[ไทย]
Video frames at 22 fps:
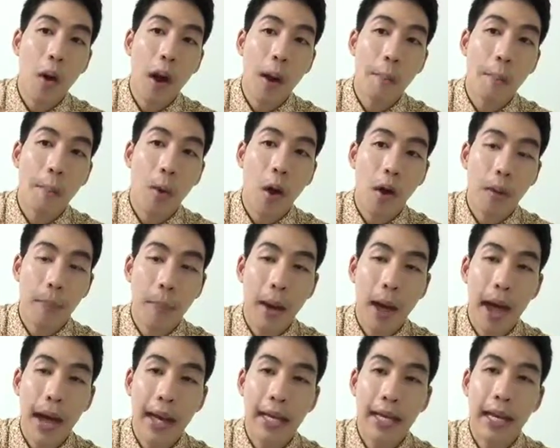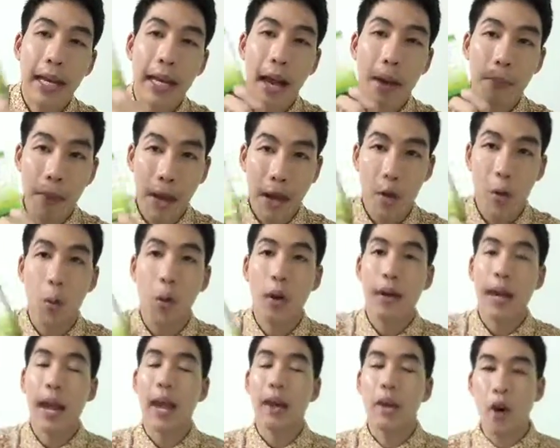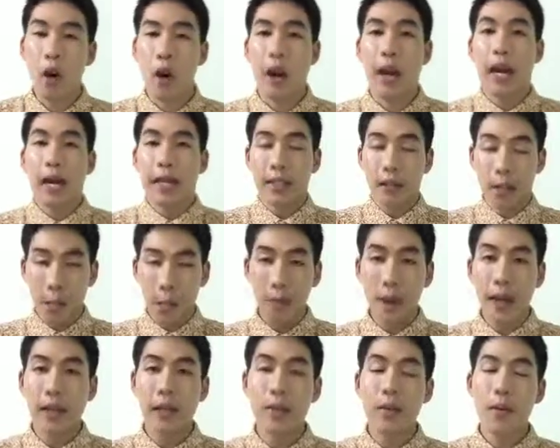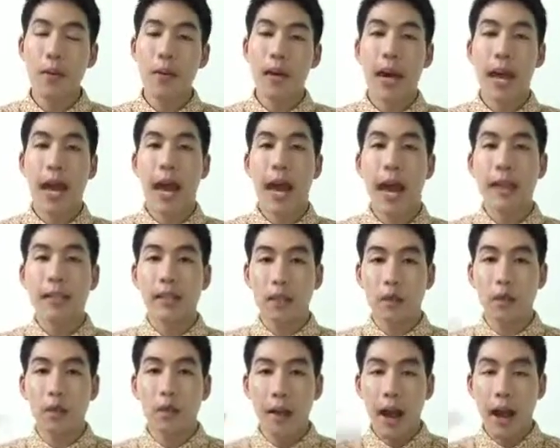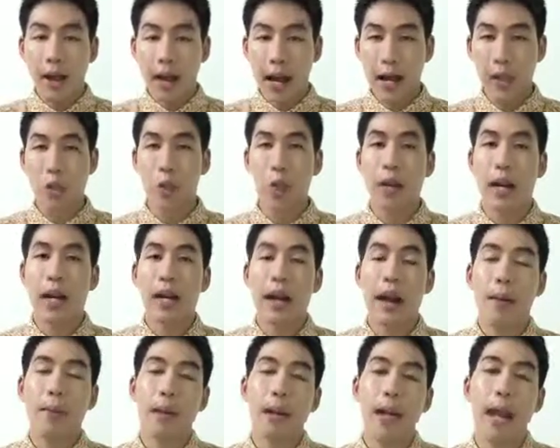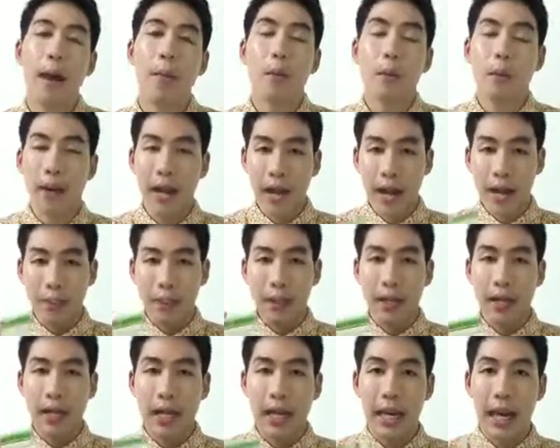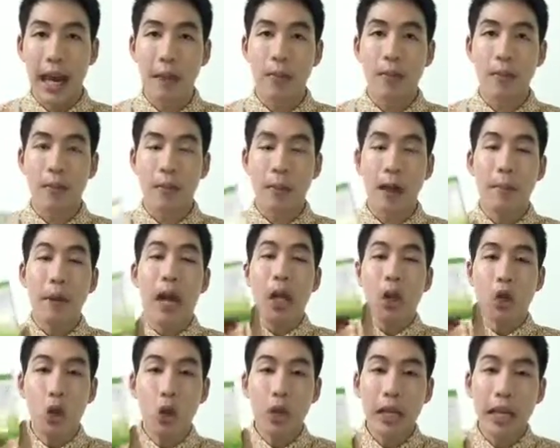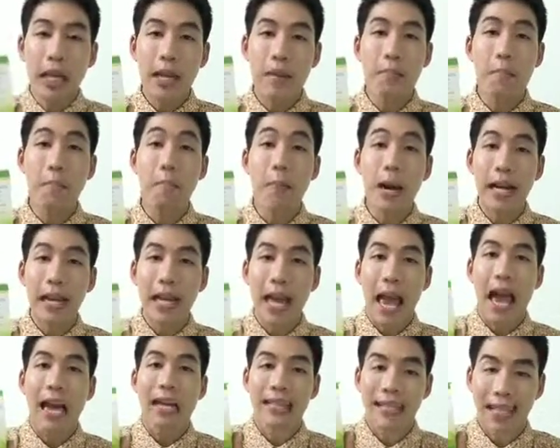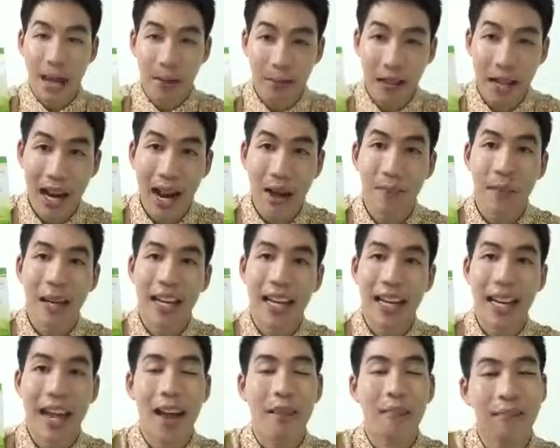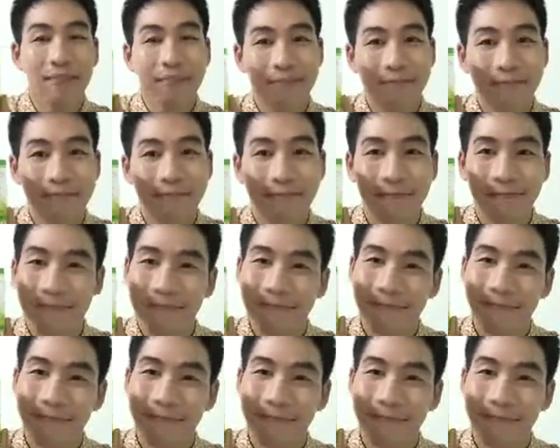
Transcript: เรื่องความปลอดภัยนะครับหายห่วงแน่นอน สำหรับใครที่มีปัญหาสิวฝ้ากาจุดด่างดำนะครับ ผมแนะนำเลยนะครับสำหรับชุดครีมเหมยหยาง 3 ตลับนั่นเองครับ